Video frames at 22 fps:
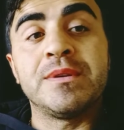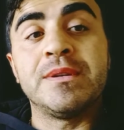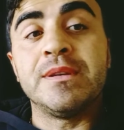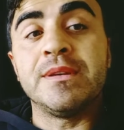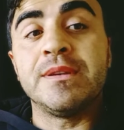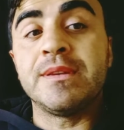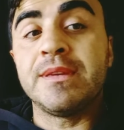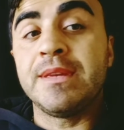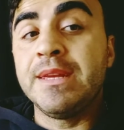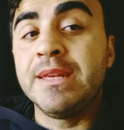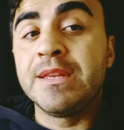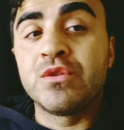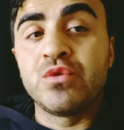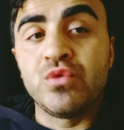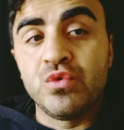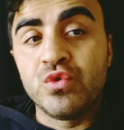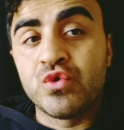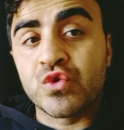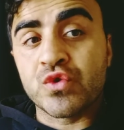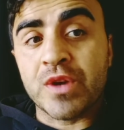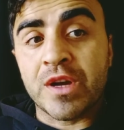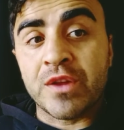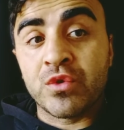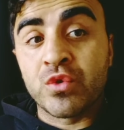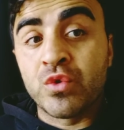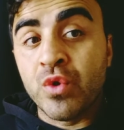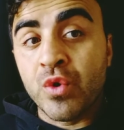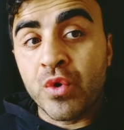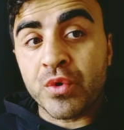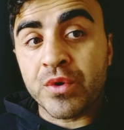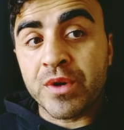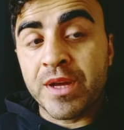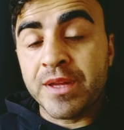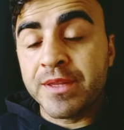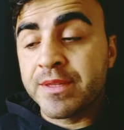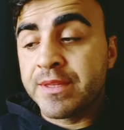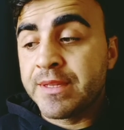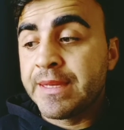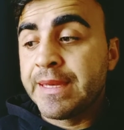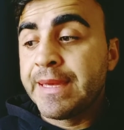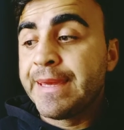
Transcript: e, ilk 3 round, 4 round